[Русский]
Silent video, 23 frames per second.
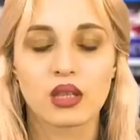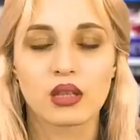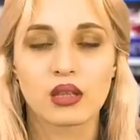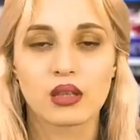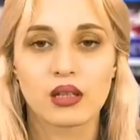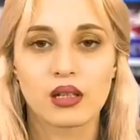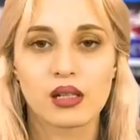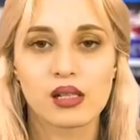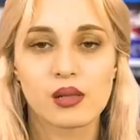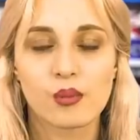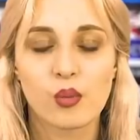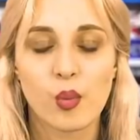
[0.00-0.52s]

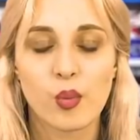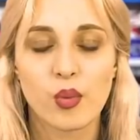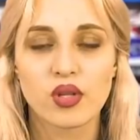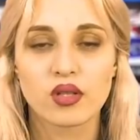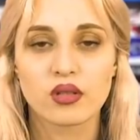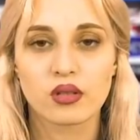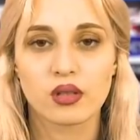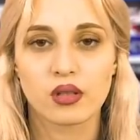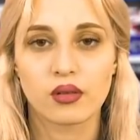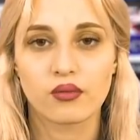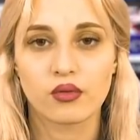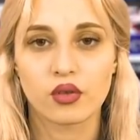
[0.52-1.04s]
Далее мы
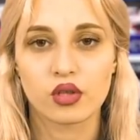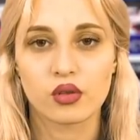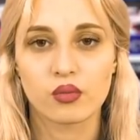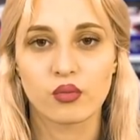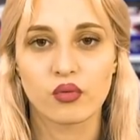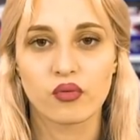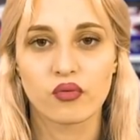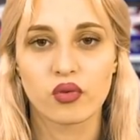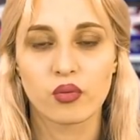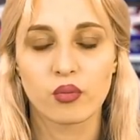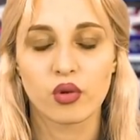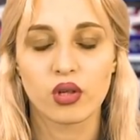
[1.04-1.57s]
представим вашему
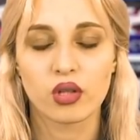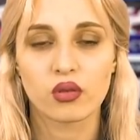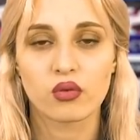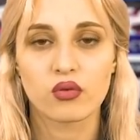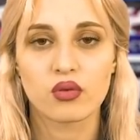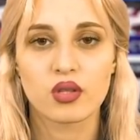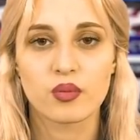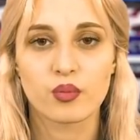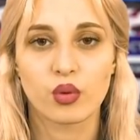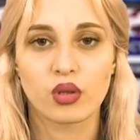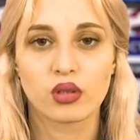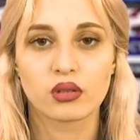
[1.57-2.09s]
вниманию
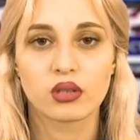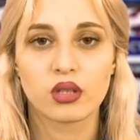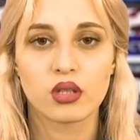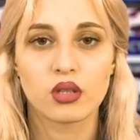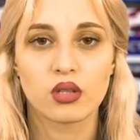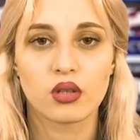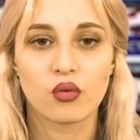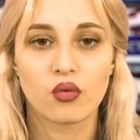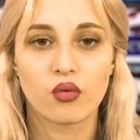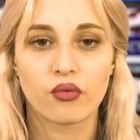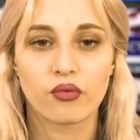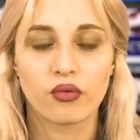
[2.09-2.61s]

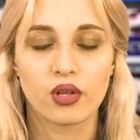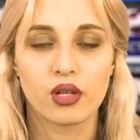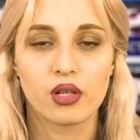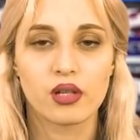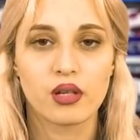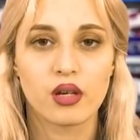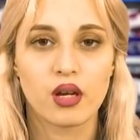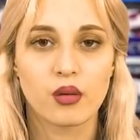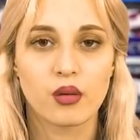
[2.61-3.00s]
исполнение Офелии